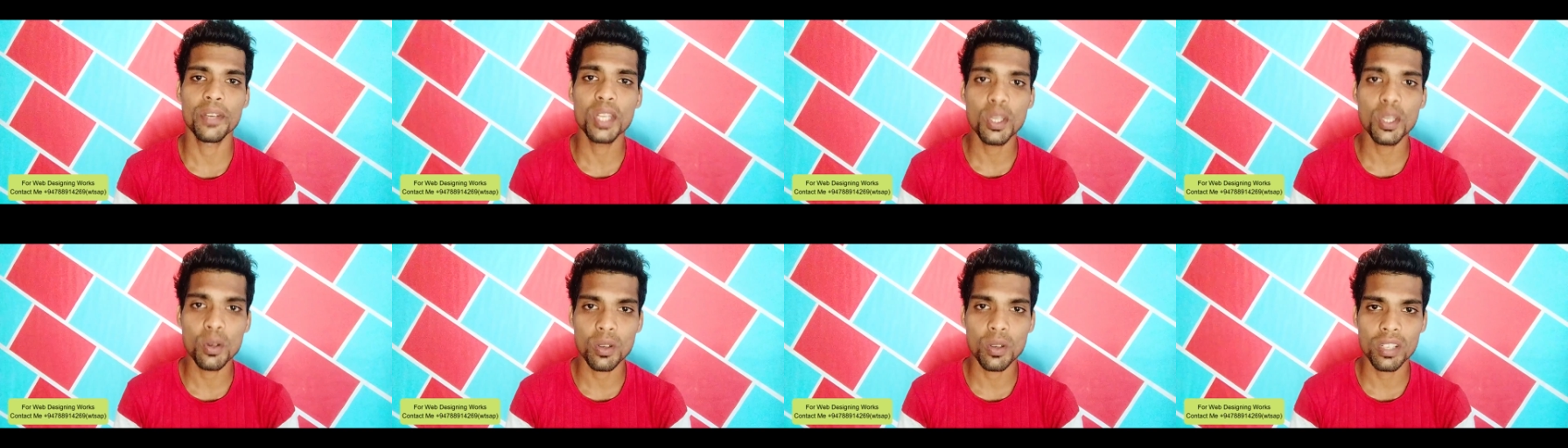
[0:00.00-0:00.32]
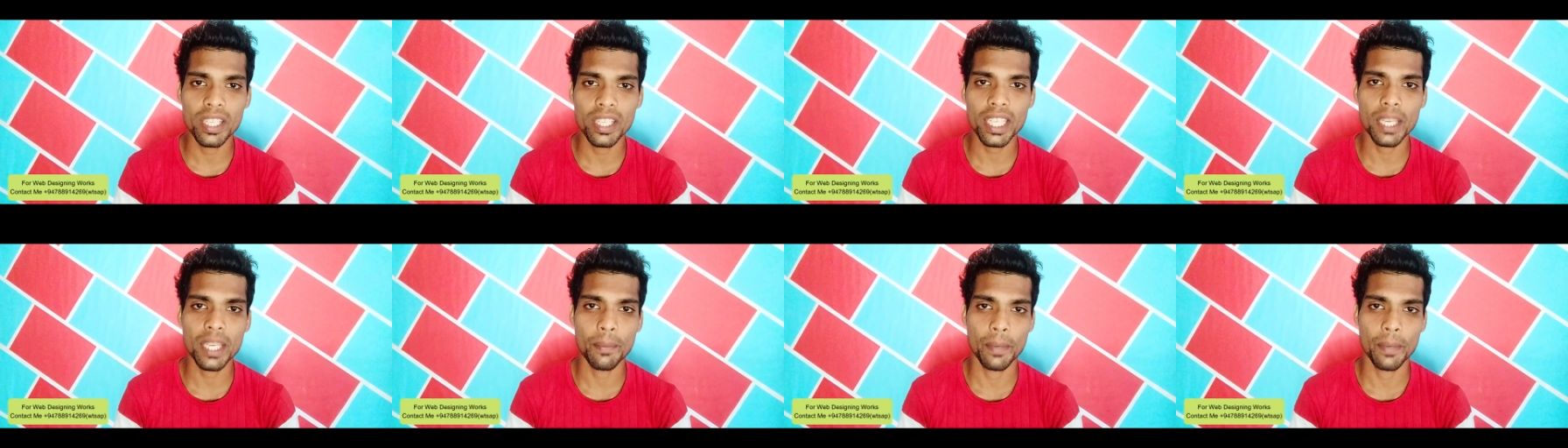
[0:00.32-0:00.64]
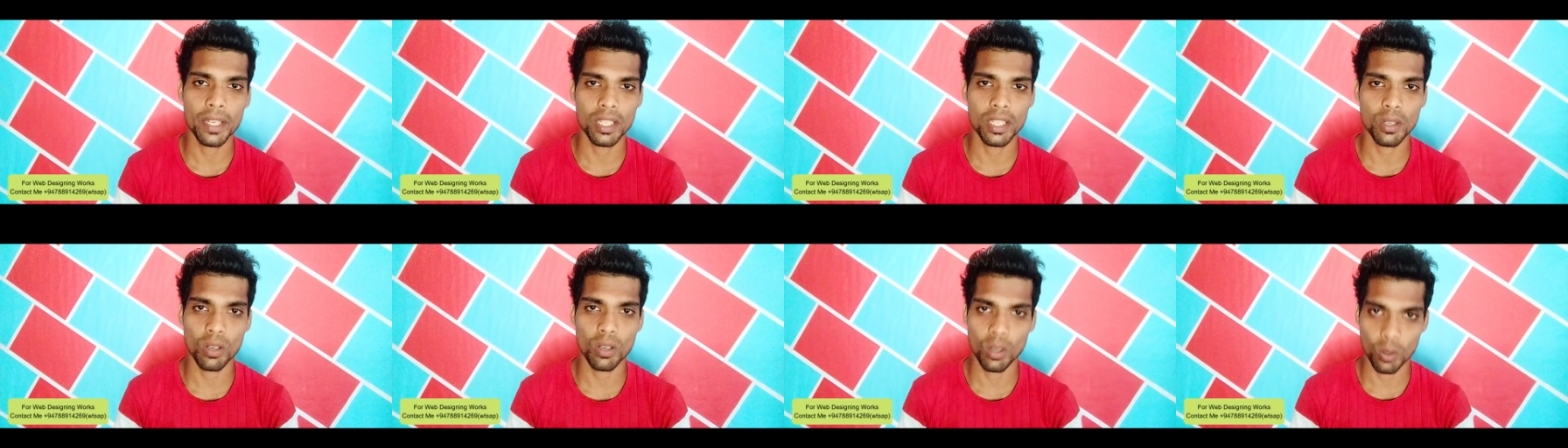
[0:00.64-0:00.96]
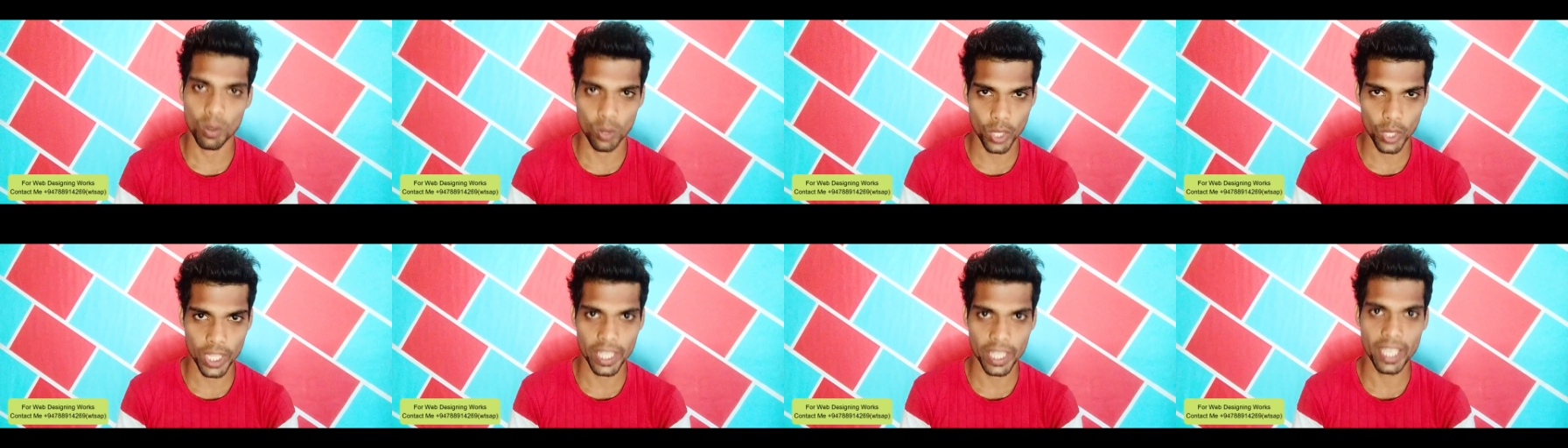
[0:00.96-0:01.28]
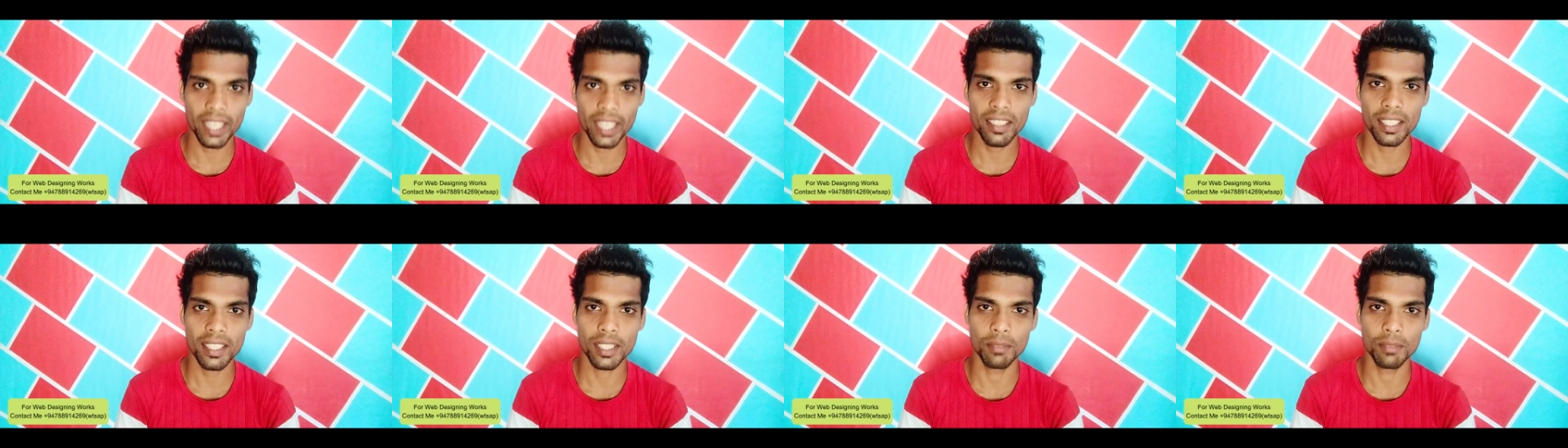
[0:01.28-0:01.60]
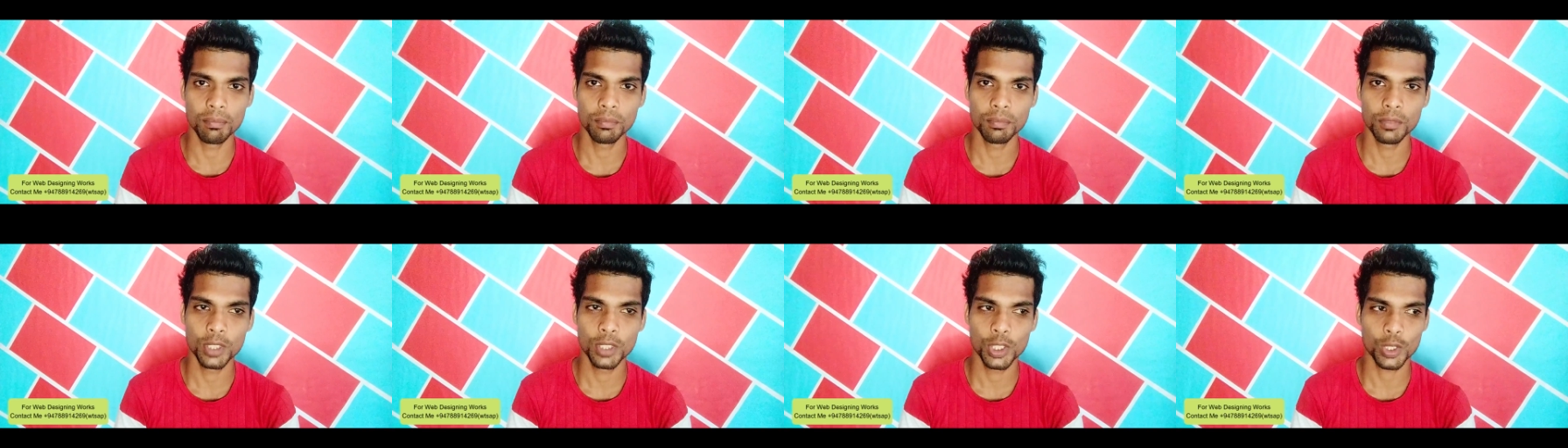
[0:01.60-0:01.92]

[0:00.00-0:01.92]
வீடியோக்குள்ளே நீங்கள் பெற்றுக்கொள்ளக்கூடியதாக இருக்கும்